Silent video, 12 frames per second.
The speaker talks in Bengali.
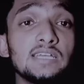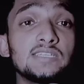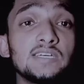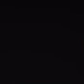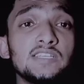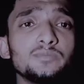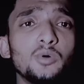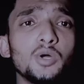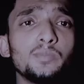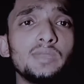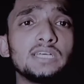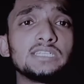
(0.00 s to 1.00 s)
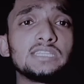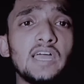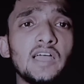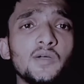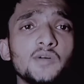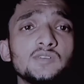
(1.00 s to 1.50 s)
যে নিজের ভোগবিলাসী
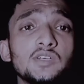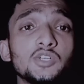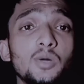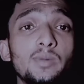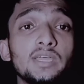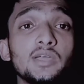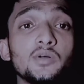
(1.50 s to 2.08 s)
ত্যাগ করে সবাইকে